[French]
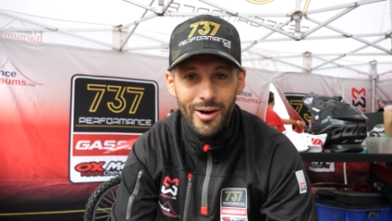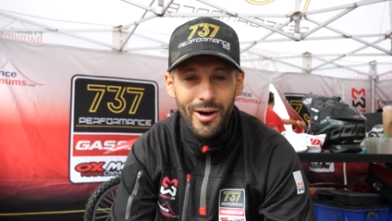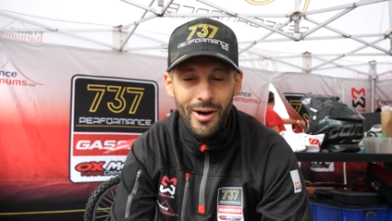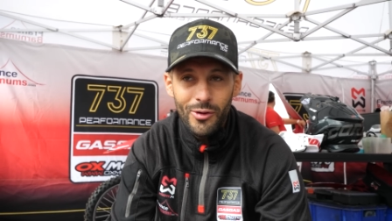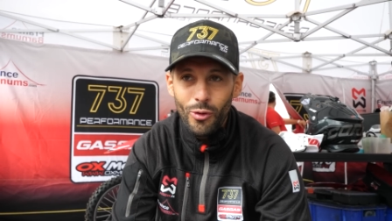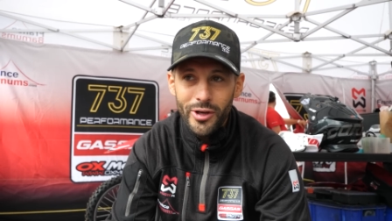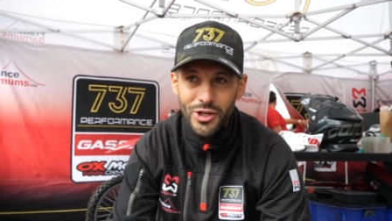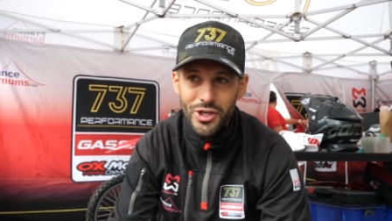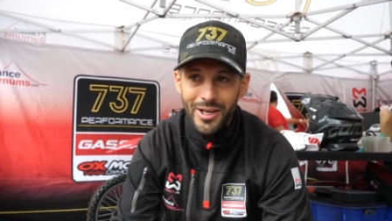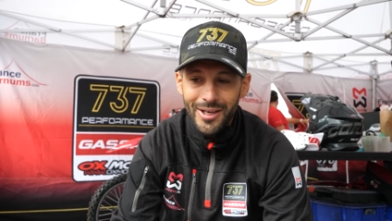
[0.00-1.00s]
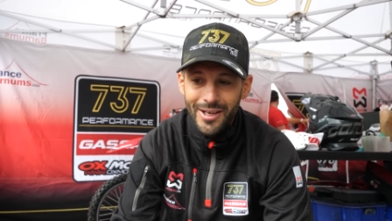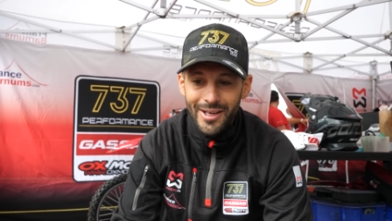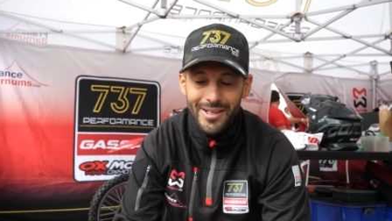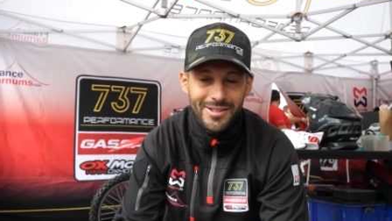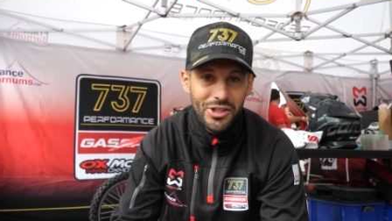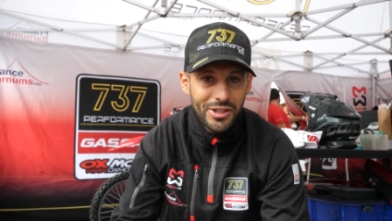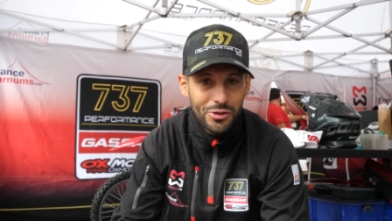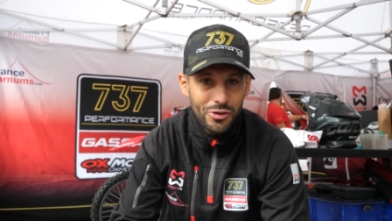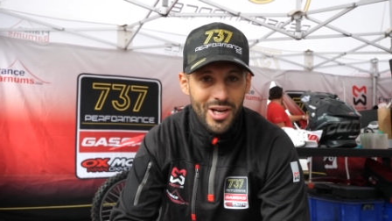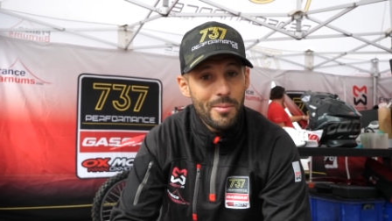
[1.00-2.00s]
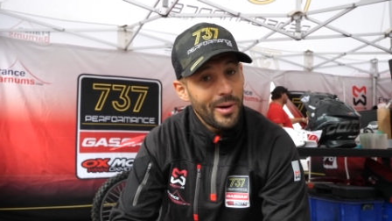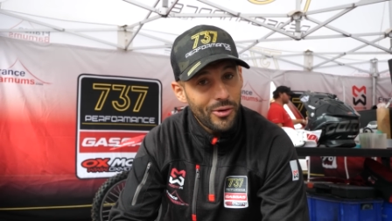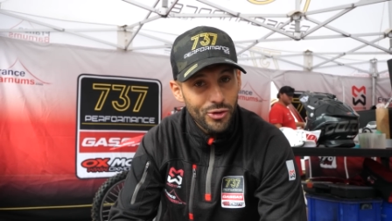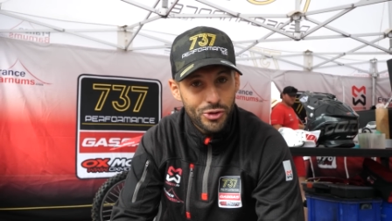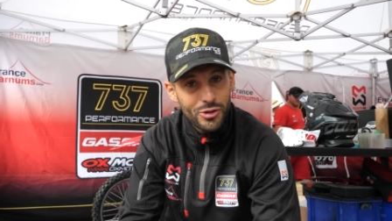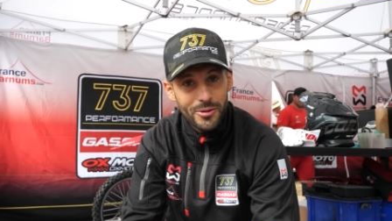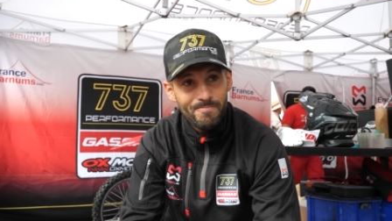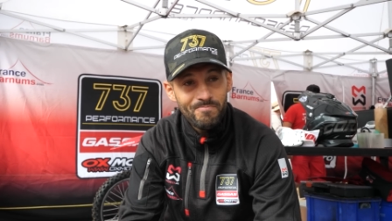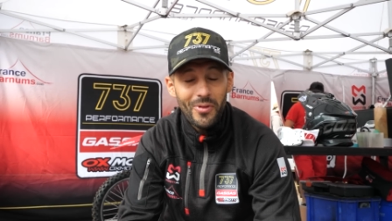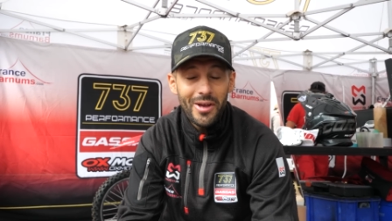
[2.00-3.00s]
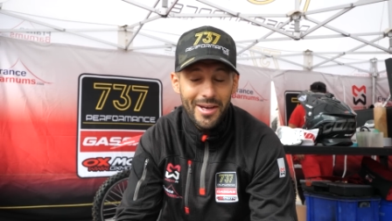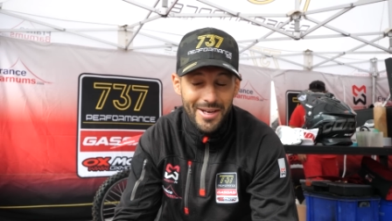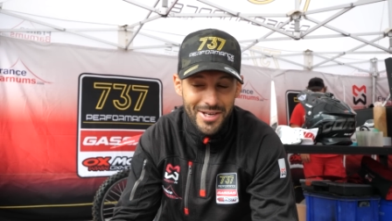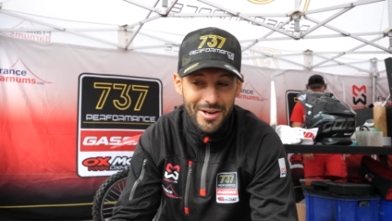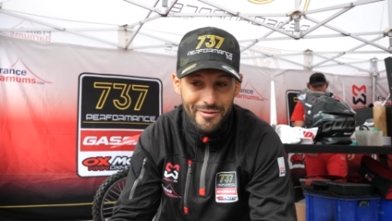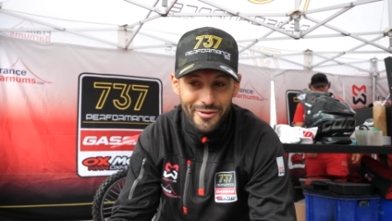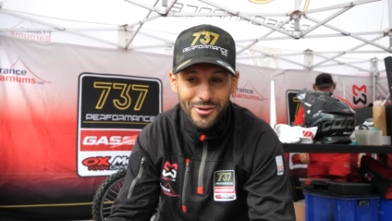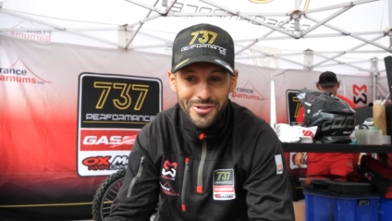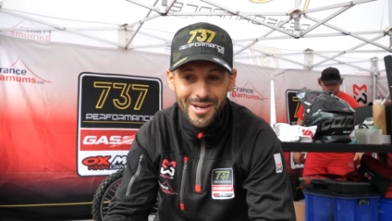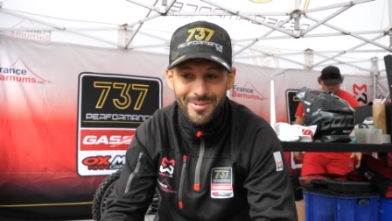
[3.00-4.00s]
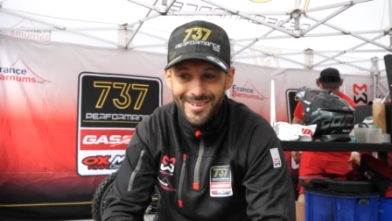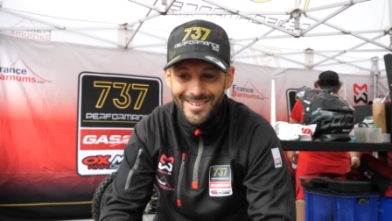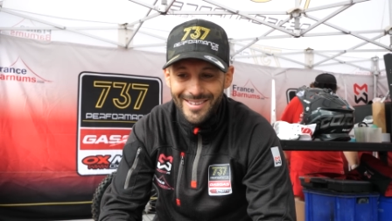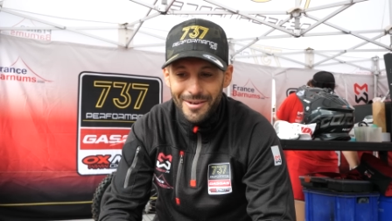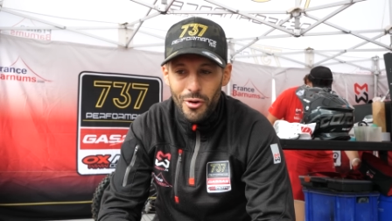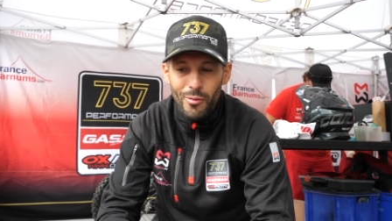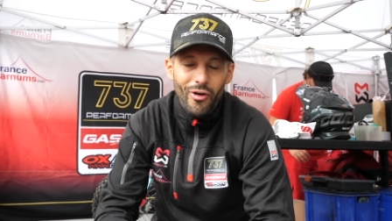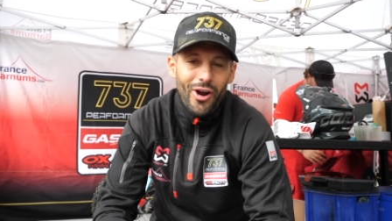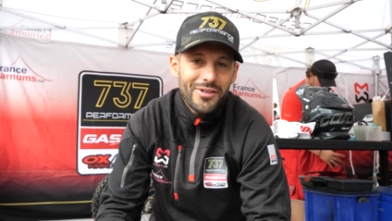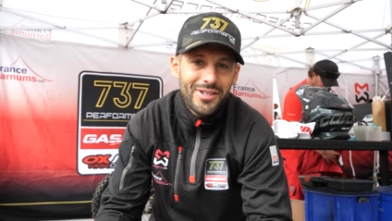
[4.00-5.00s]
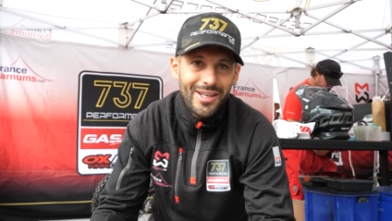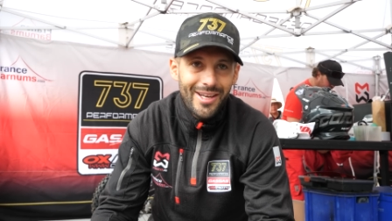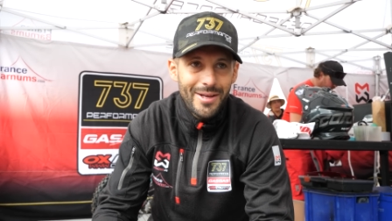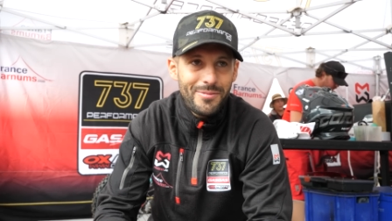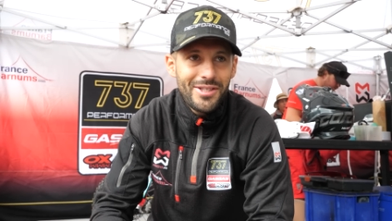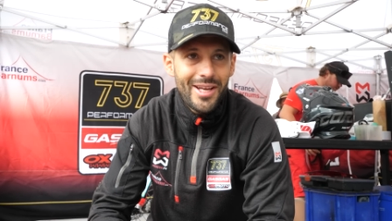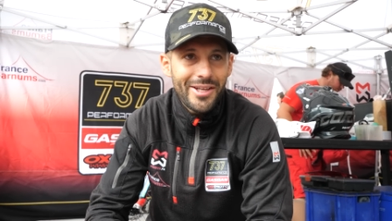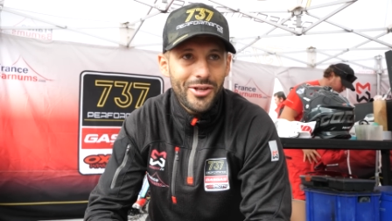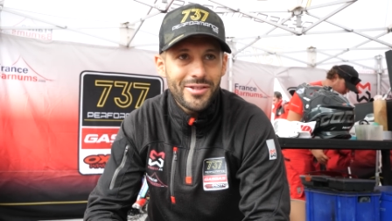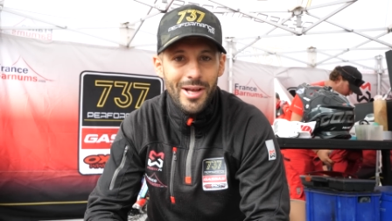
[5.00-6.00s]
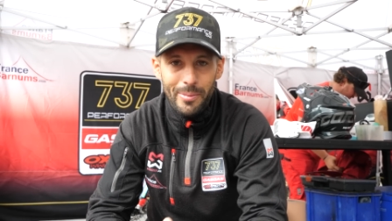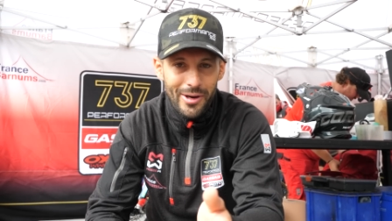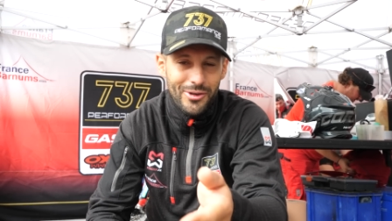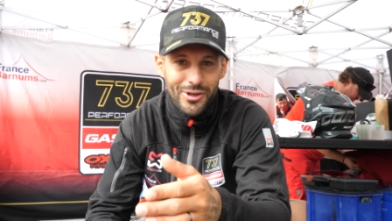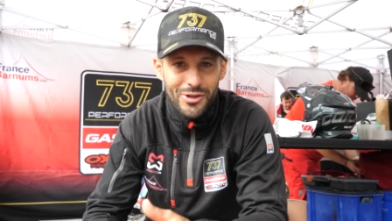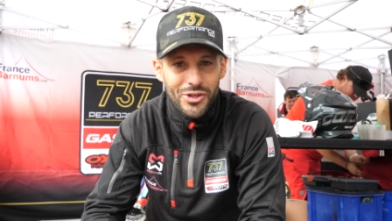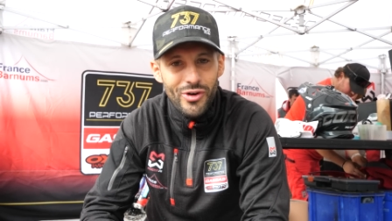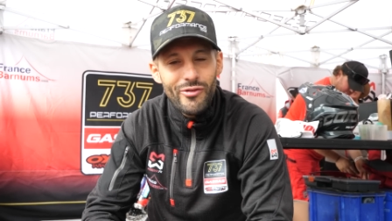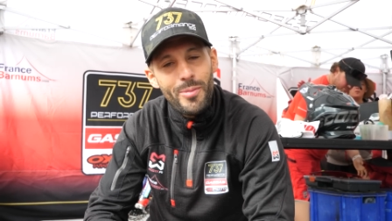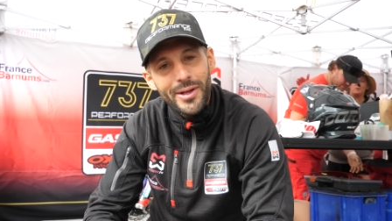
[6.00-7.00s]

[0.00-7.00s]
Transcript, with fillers: euh, un, gros cachet. Et si j'étais deuxième, pas grand chose. Et j'avais fait deuxième. Mais ben voilà, c'est des, petites anecdotes sympas que, que je voulais vous